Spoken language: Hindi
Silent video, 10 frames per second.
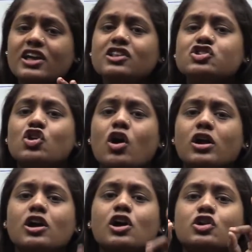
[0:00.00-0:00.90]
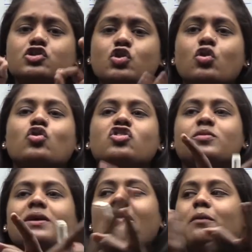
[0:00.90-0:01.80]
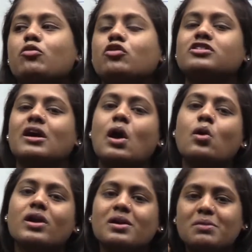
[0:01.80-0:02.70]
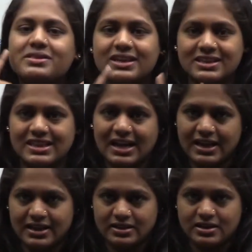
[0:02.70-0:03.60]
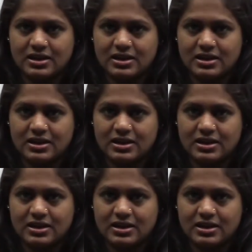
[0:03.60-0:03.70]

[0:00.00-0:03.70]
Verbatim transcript: इन शॉर्ट जो कुछ भी आपको सराउंडिंग में दिखता है